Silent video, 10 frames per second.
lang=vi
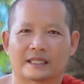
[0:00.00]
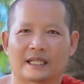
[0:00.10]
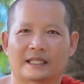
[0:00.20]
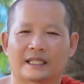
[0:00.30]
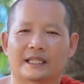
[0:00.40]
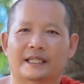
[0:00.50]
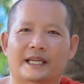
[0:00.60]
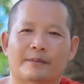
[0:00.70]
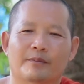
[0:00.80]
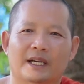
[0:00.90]
nà thệ
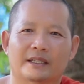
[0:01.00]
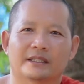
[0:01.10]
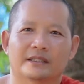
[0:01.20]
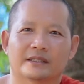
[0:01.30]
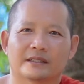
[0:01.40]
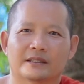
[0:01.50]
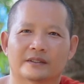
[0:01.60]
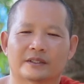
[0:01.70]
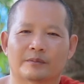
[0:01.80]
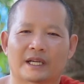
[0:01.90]
cảm mắng
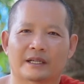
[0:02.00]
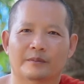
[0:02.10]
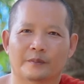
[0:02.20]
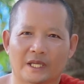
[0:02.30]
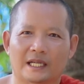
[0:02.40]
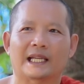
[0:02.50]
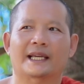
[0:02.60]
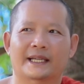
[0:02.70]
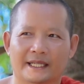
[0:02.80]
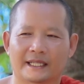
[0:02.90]
sà mắng vẽ làng